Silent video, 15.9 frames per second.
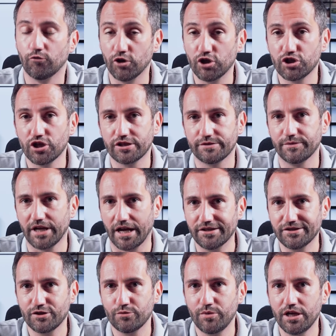Widgets mit
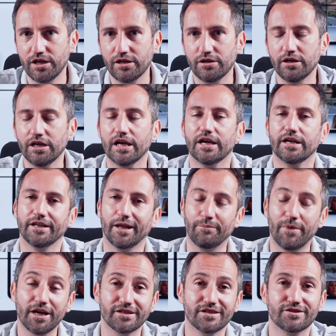anzubieten, dann
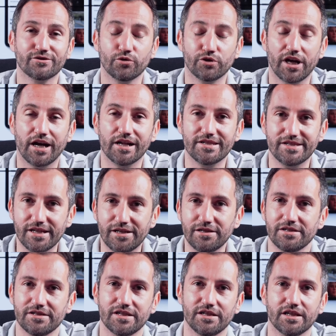macht es total
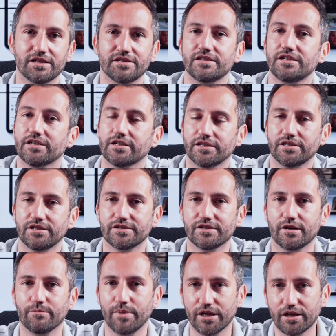Sinn, sich jetzt hier in
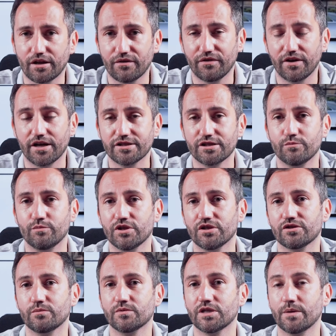dieser Beta-Phase
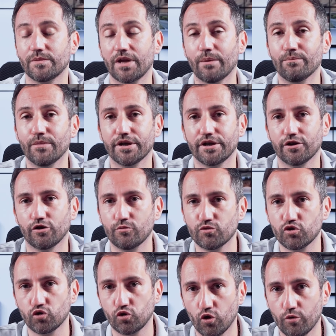bis zum September
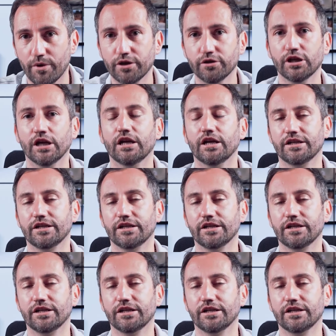darum zu kümmern,